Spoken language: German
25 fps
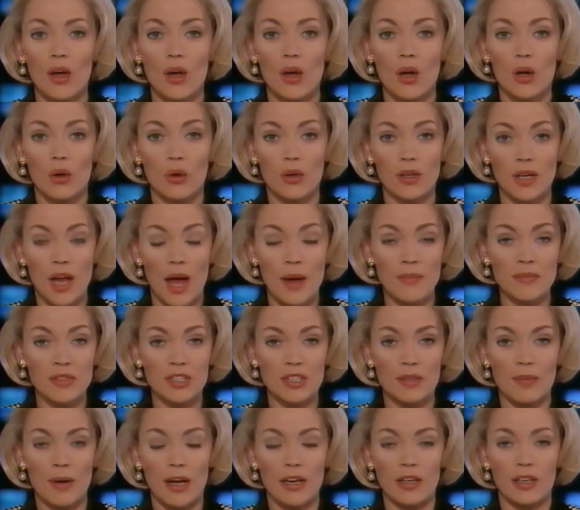Guten
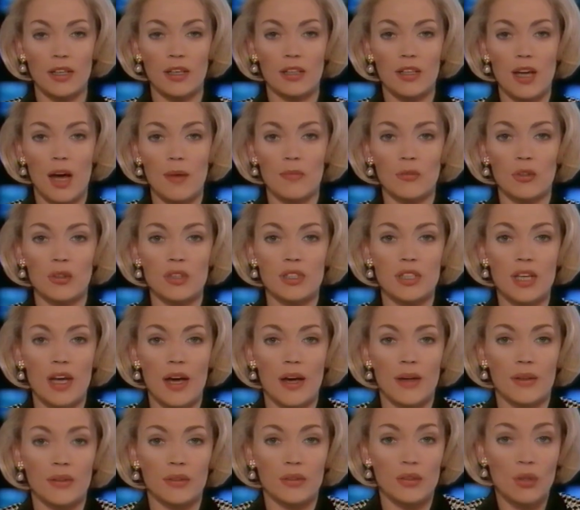Abend, meine Damen und
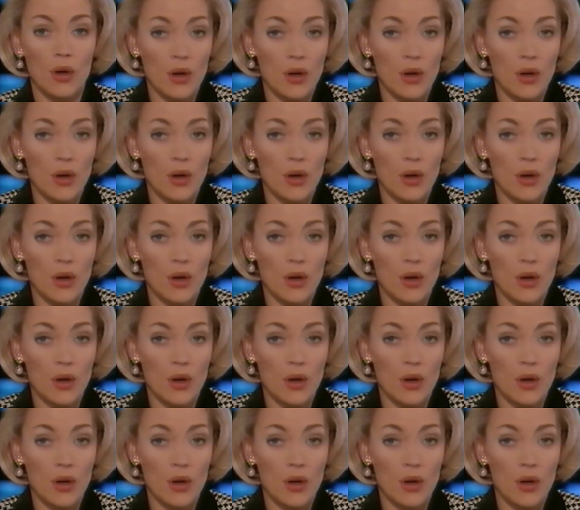Herren.